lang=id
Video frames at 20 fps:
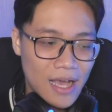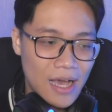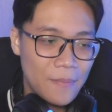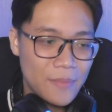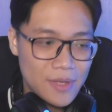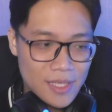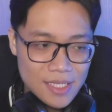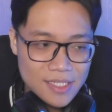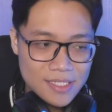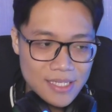
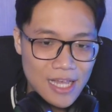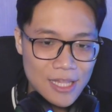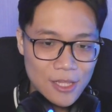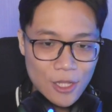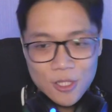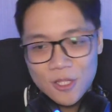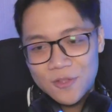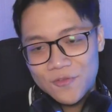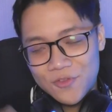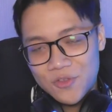nggak
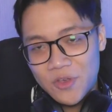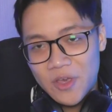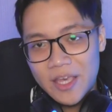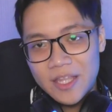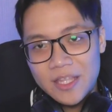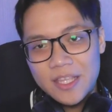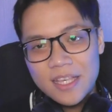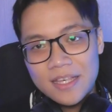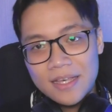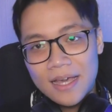menyesal nonton video
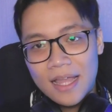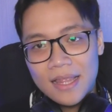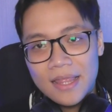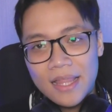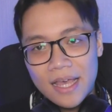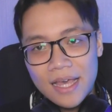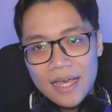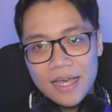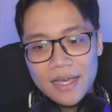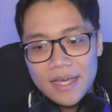ini
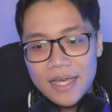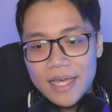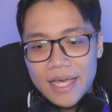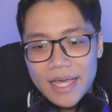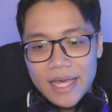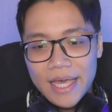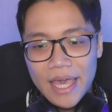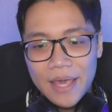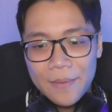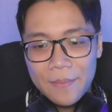karena
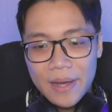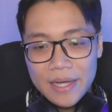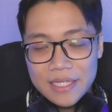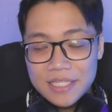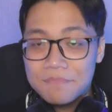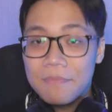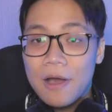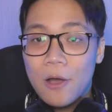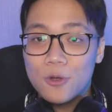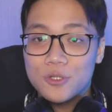
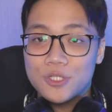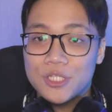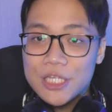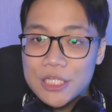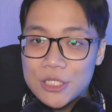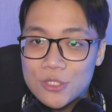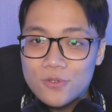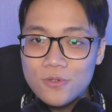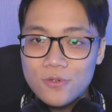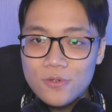emang sebagus
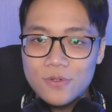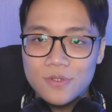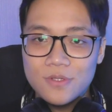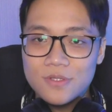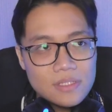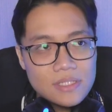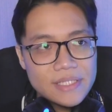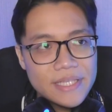itu,